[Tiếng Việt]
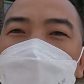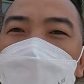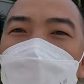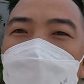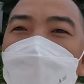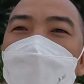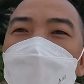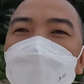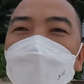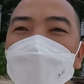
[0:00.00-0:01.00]
có nên quyết
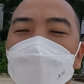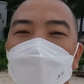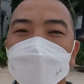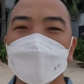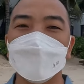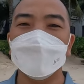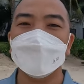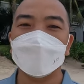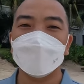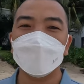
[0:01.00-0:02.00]
định xuống tiền
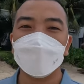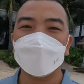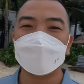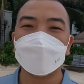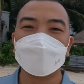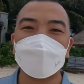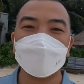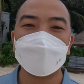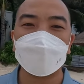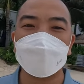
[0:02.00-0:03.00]
để mua một chiếc
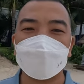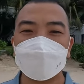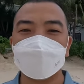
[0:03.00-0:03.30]
camera